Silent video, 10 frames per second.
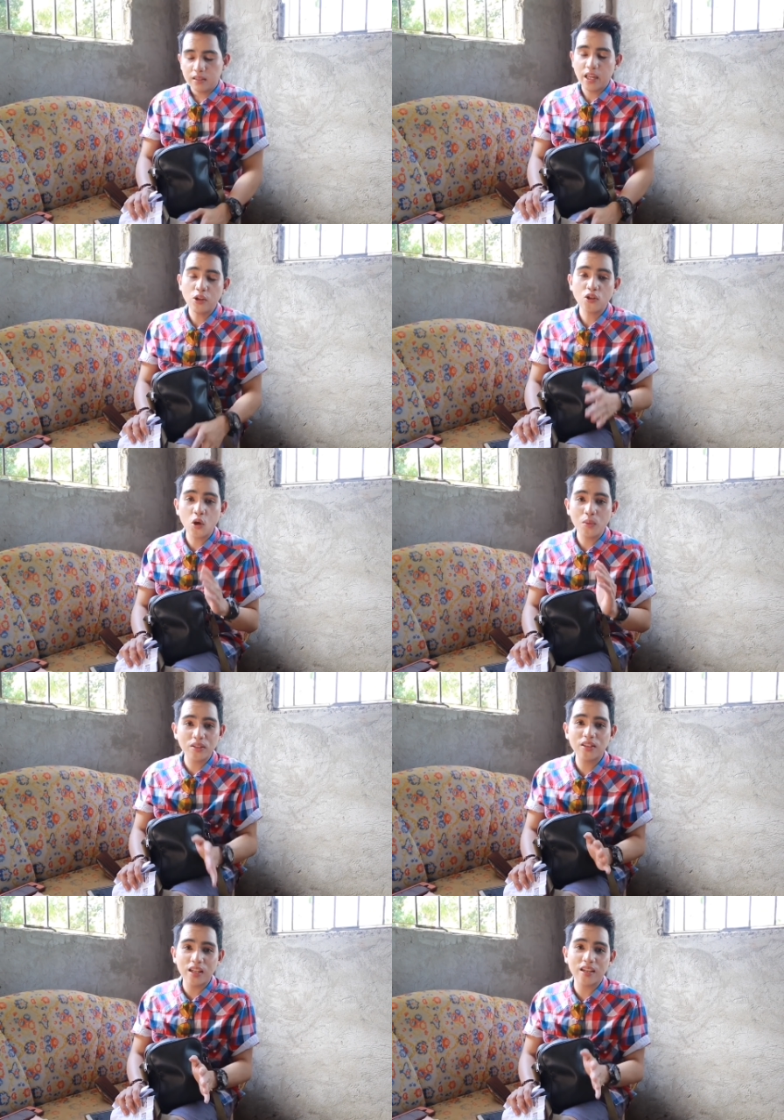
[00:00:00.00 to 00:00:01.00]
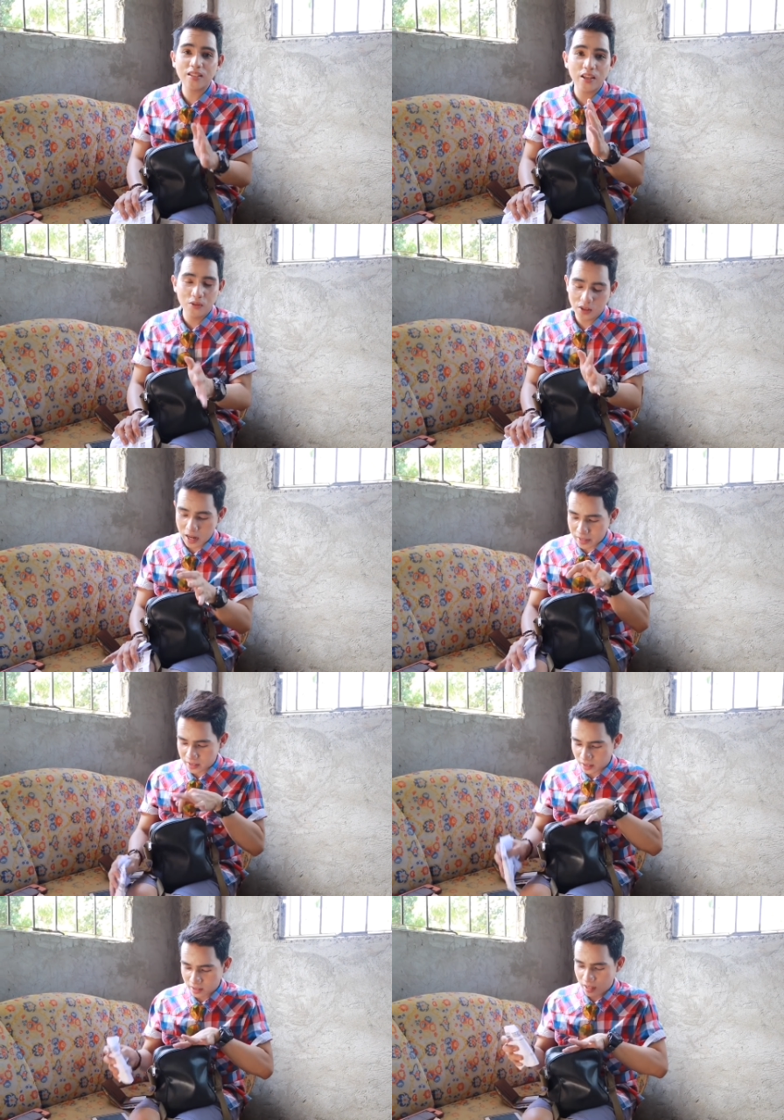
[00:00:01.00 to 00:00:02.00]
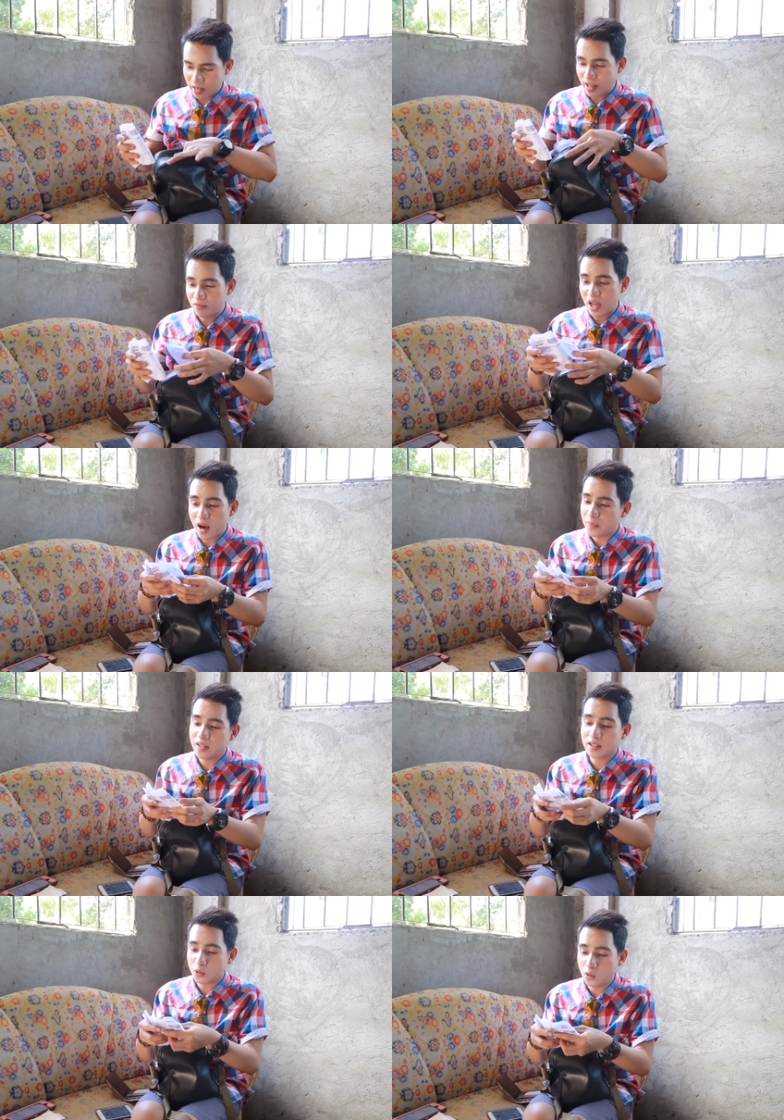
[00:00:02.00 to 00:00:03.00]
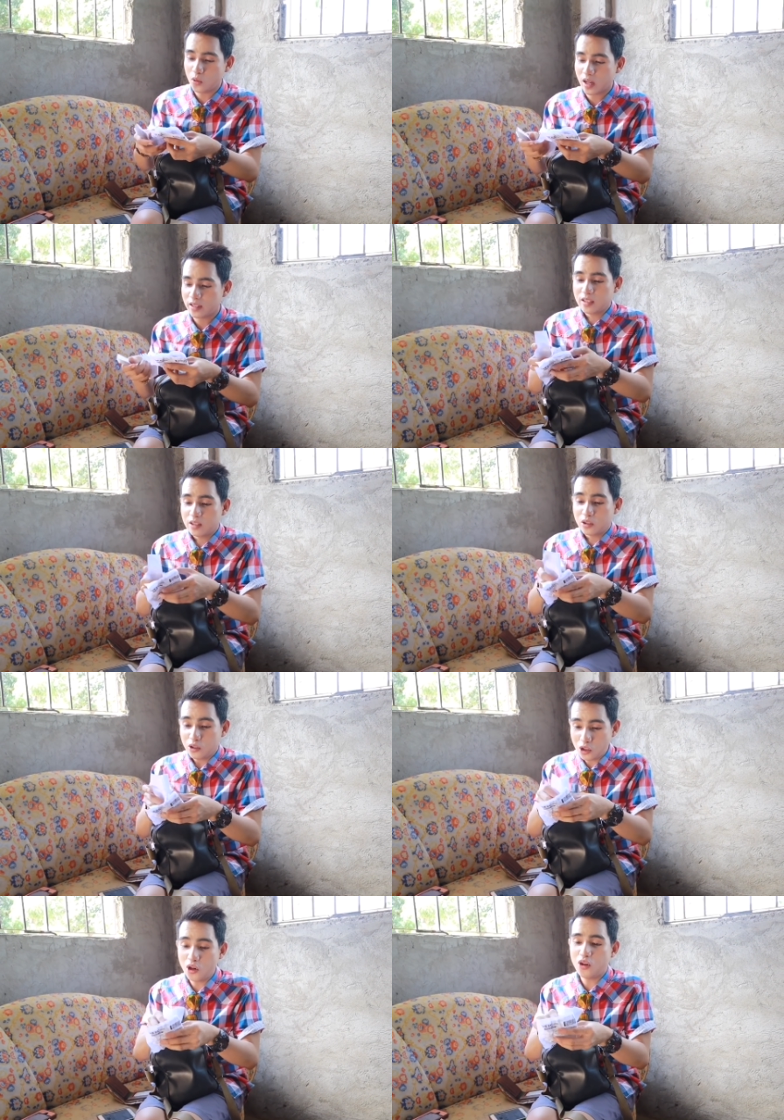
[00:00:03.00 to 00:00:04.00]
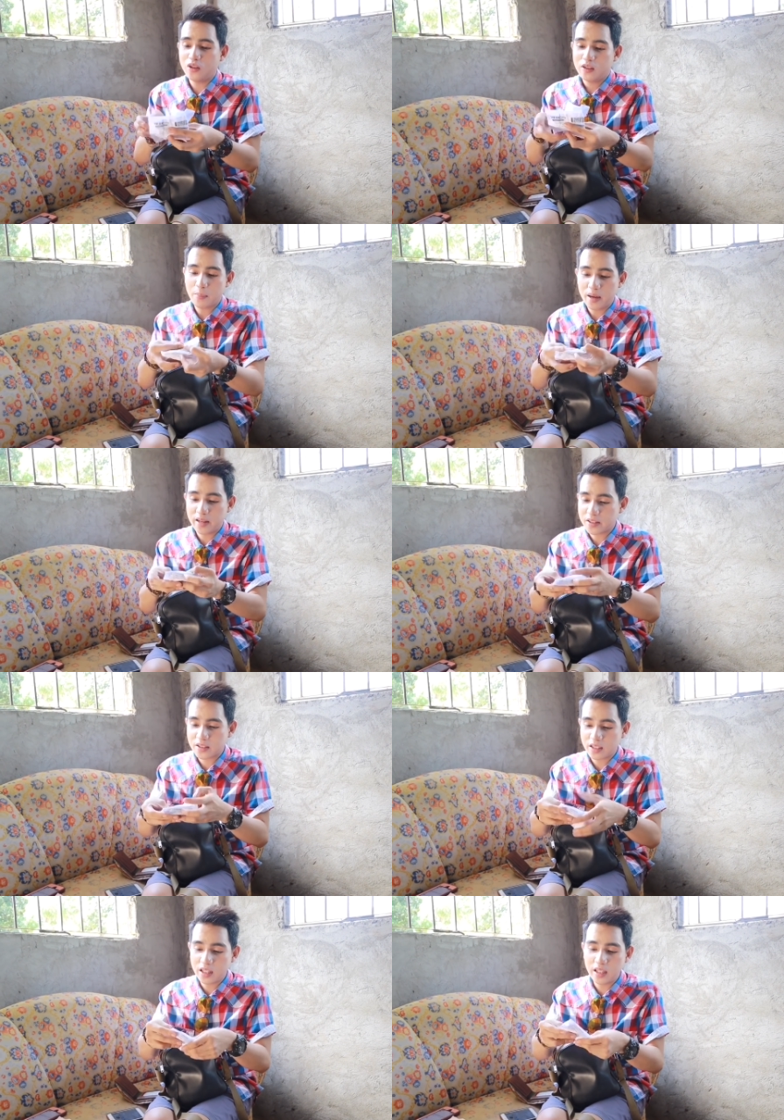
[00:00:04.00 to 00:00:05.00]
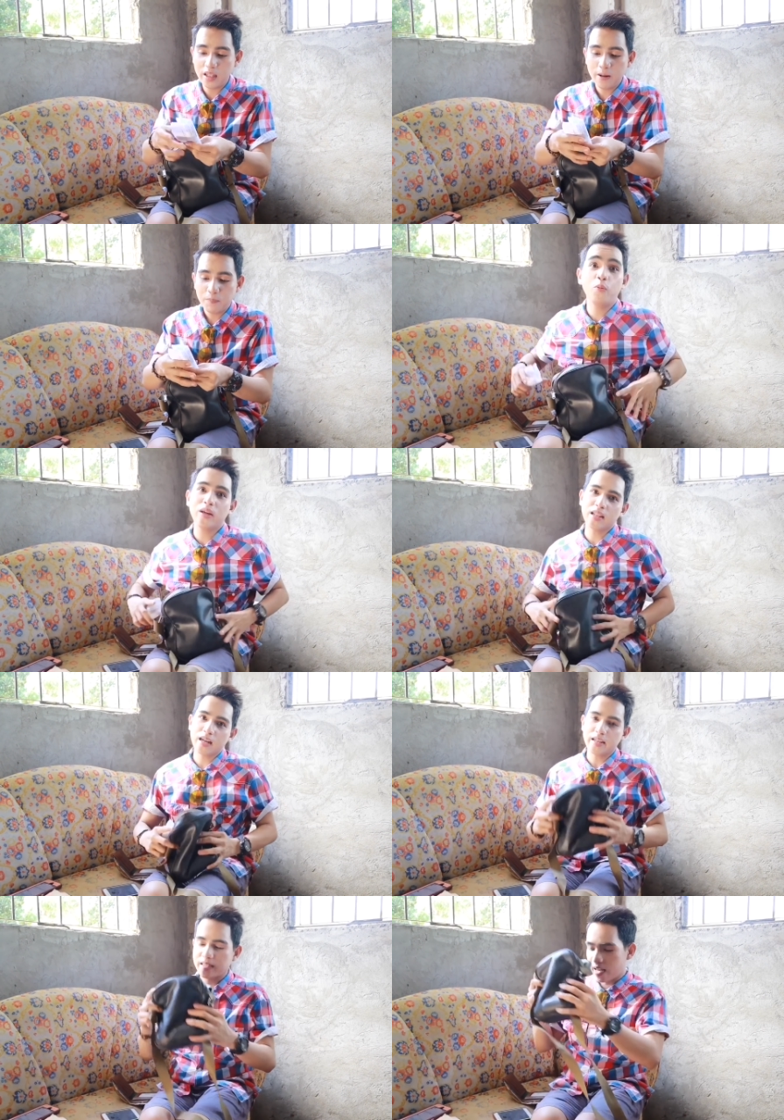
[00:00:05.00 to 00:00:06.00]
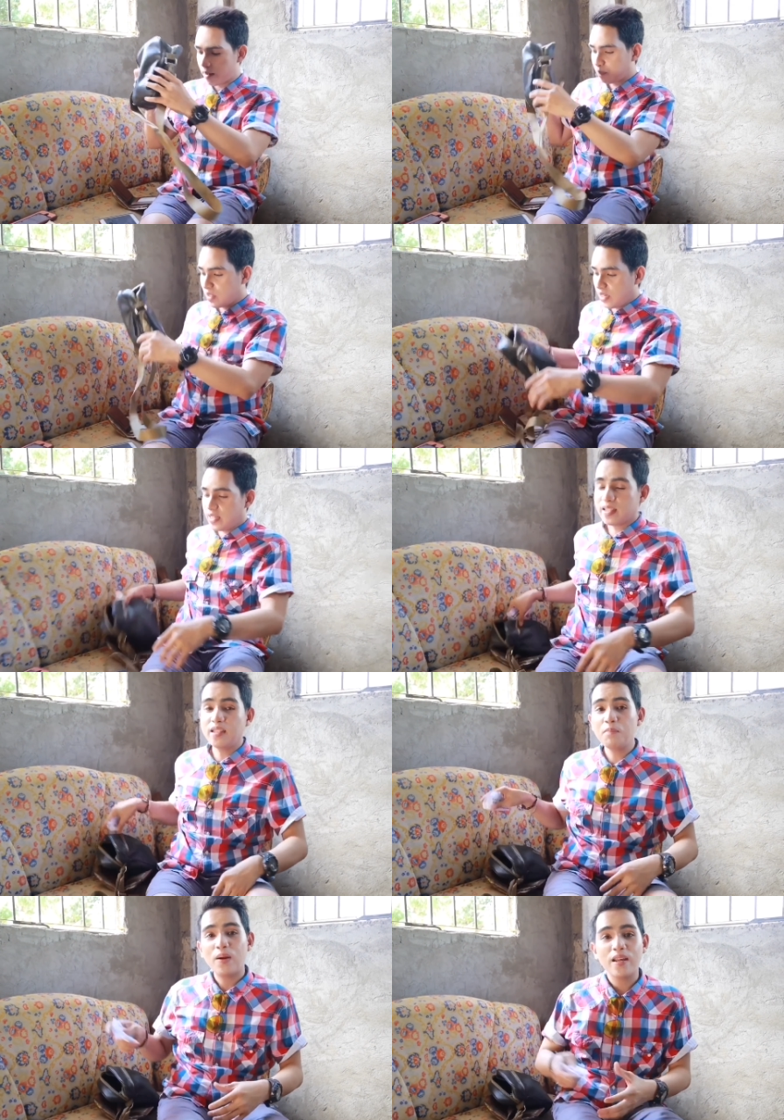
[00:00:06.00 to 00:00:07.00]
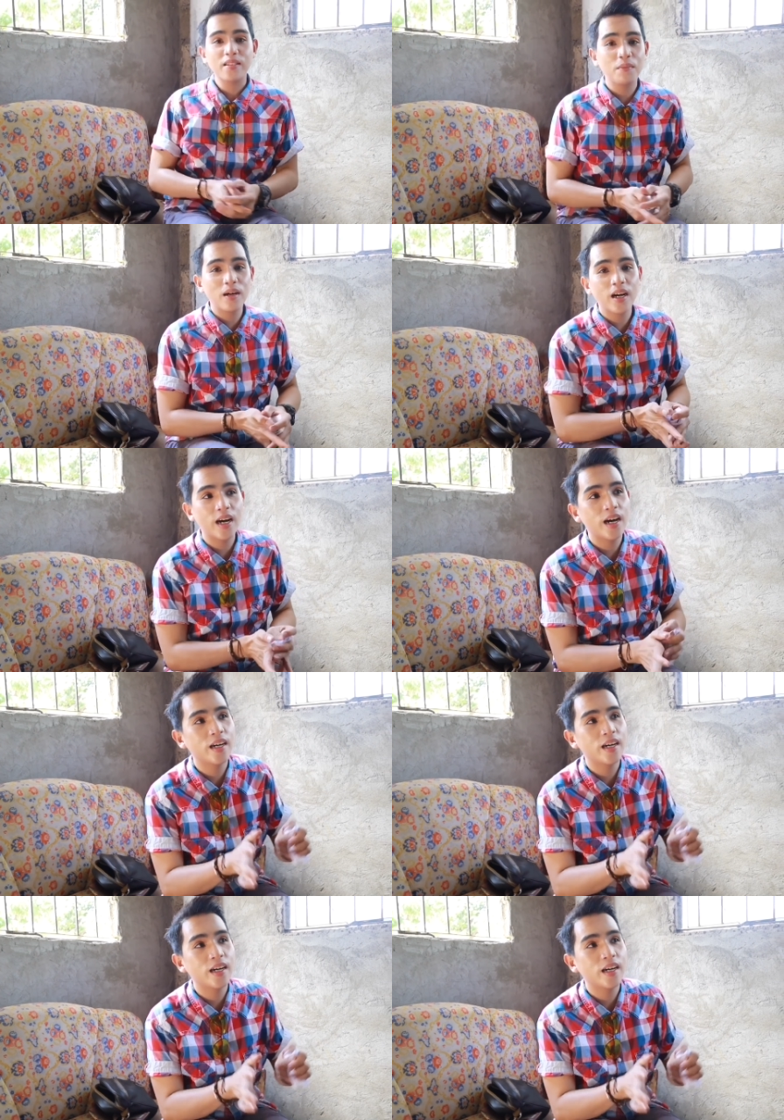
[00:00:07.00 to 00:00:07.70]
Thank you so much talaga sa inyo, guys, kasi ang daming natulungan nyo. Ministry. Wait lang, guys, ha. Isa din pala sa mga